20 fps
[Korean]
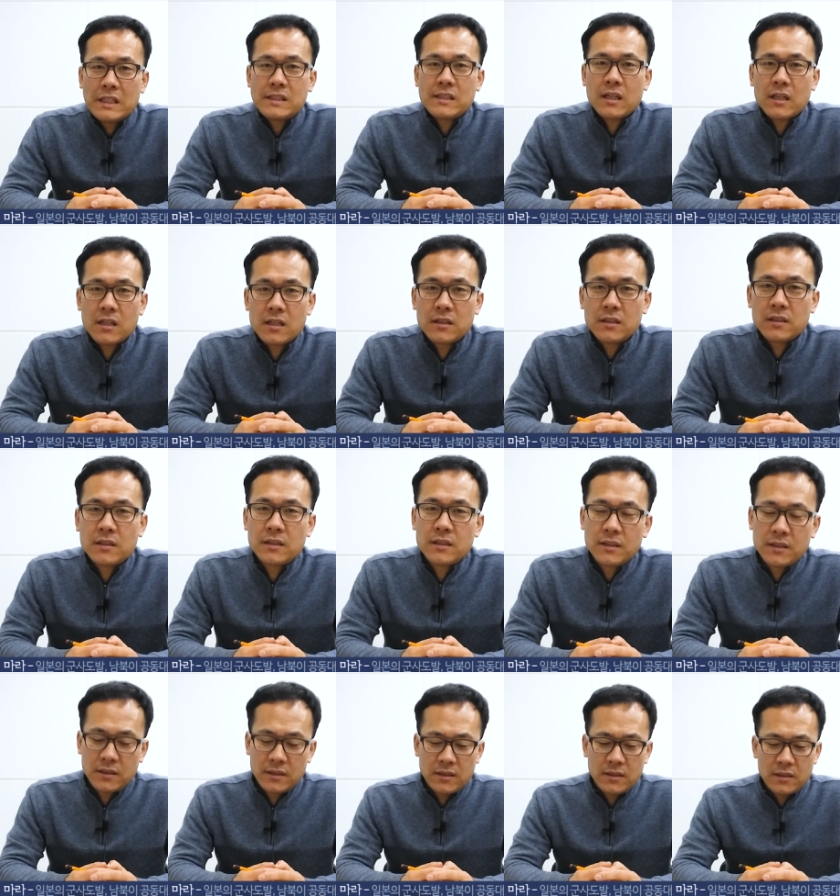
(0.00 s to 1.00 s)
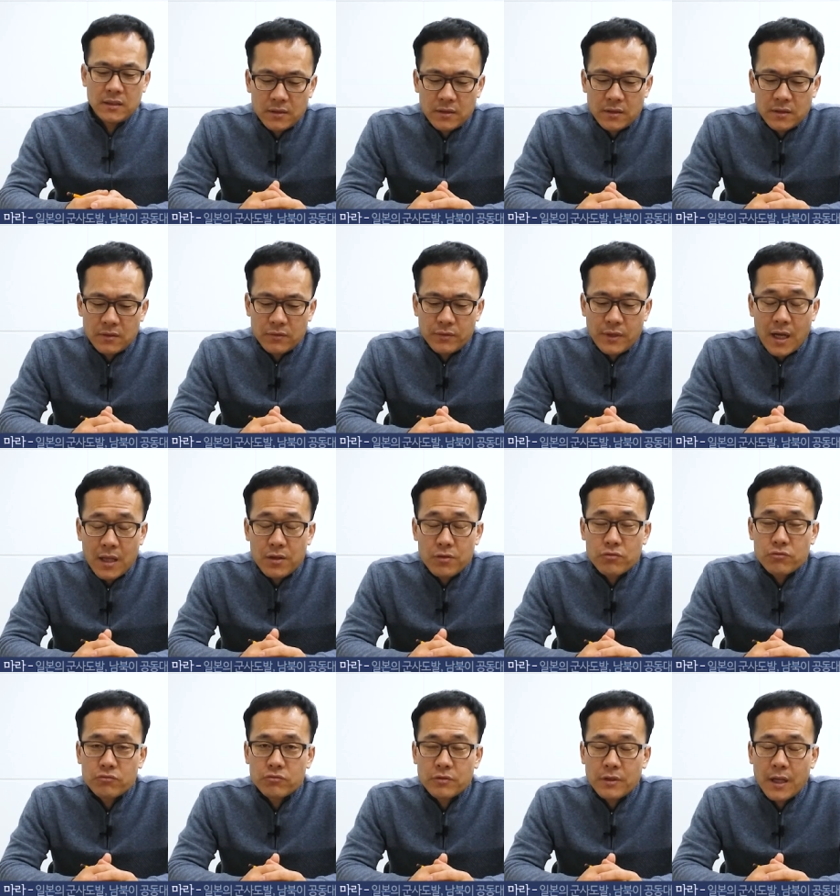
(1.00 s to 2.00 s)
이 사건은 우리
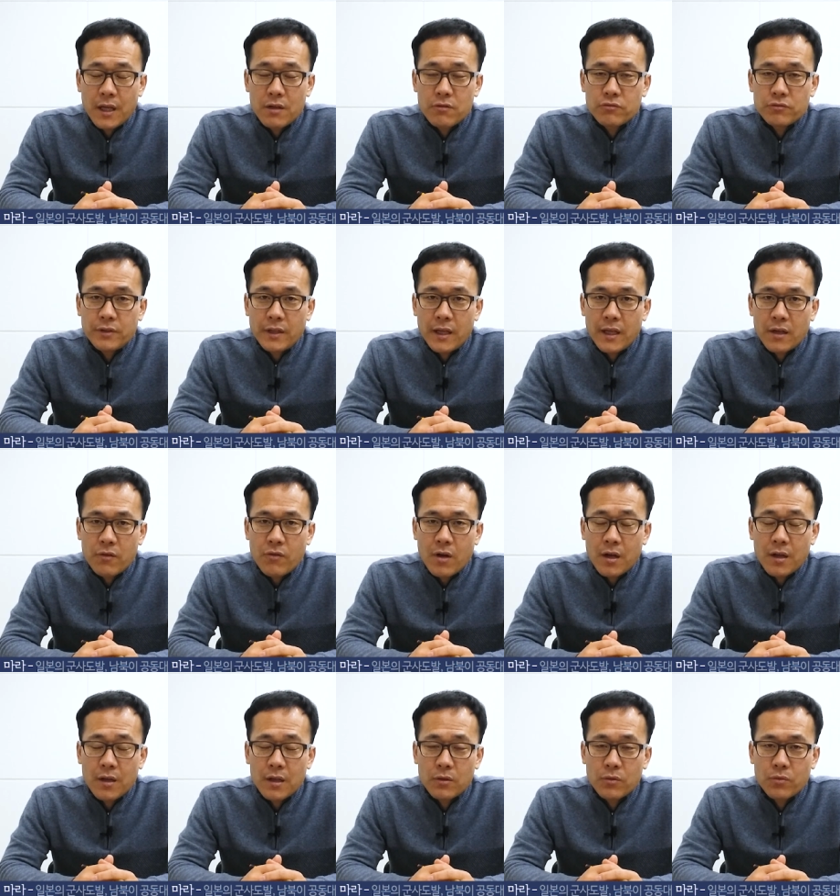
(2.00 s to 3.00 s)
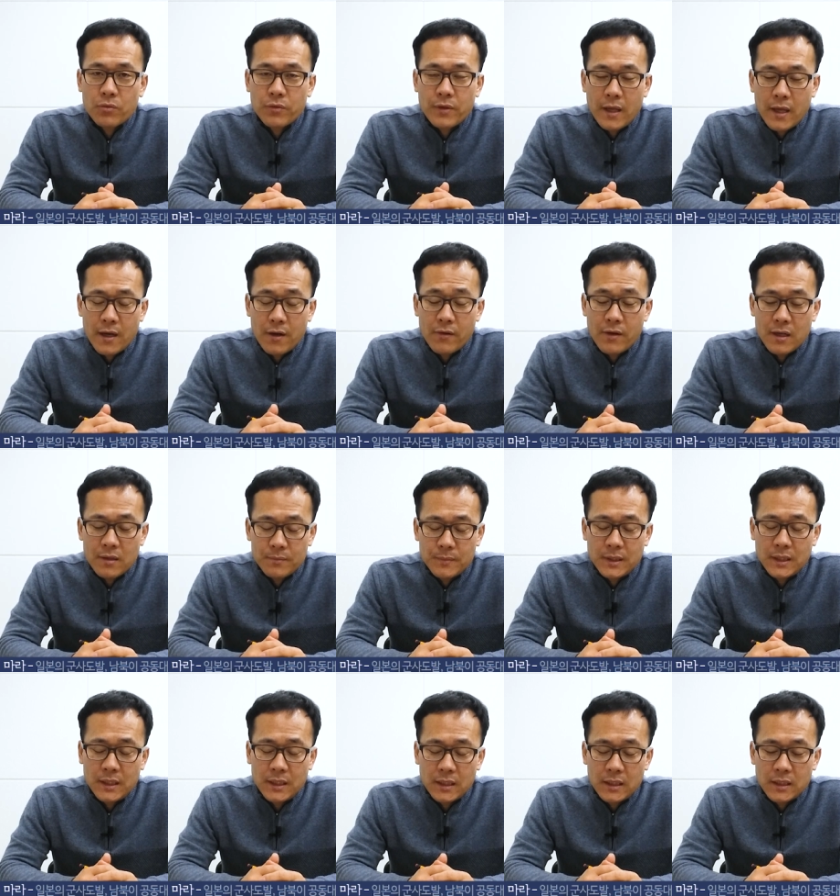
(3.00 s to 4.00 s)
한국 해군의 광개토
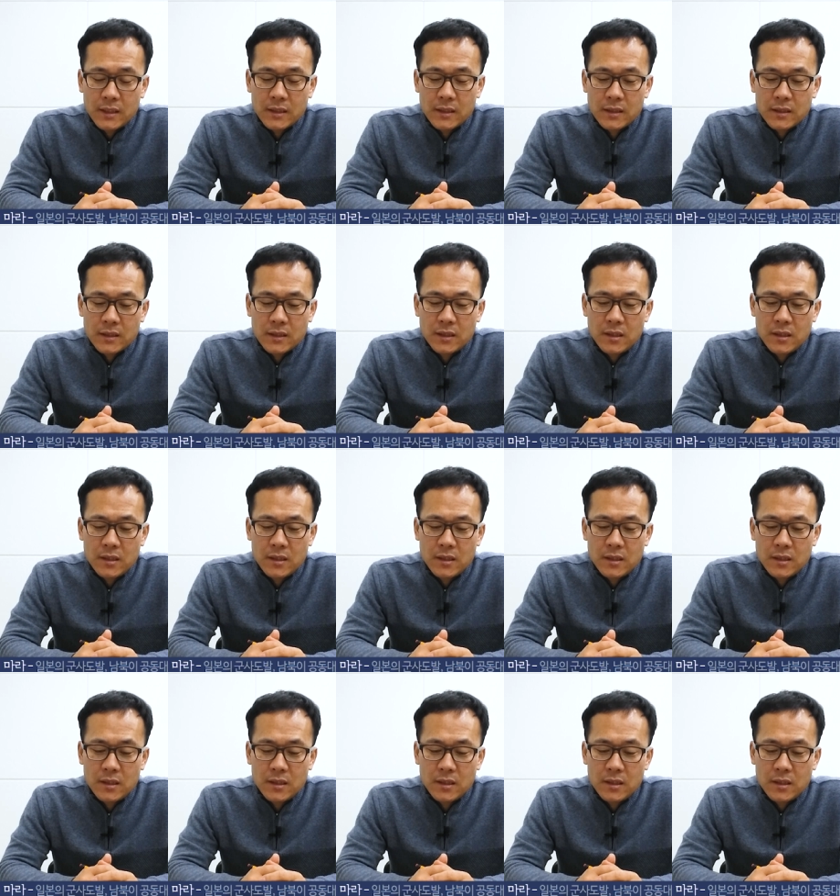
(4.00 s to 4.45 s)
대항함이 어,